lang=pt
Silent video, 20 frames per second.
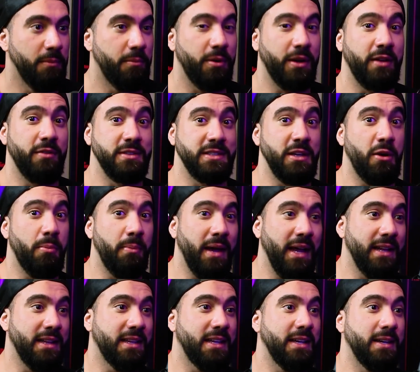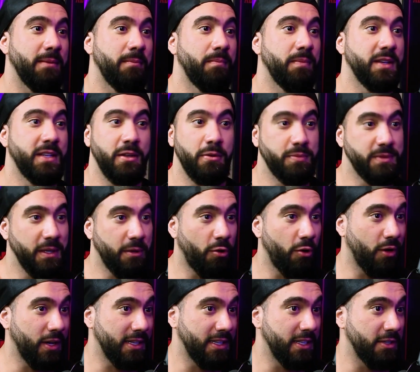Porque você aumenta, você não precisa
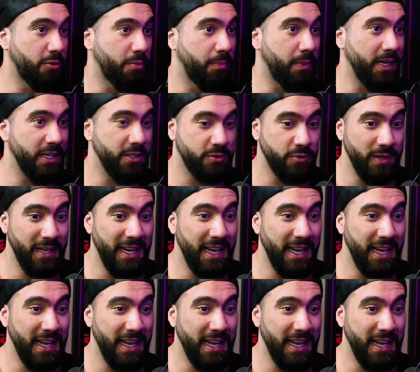colocar tanto peso.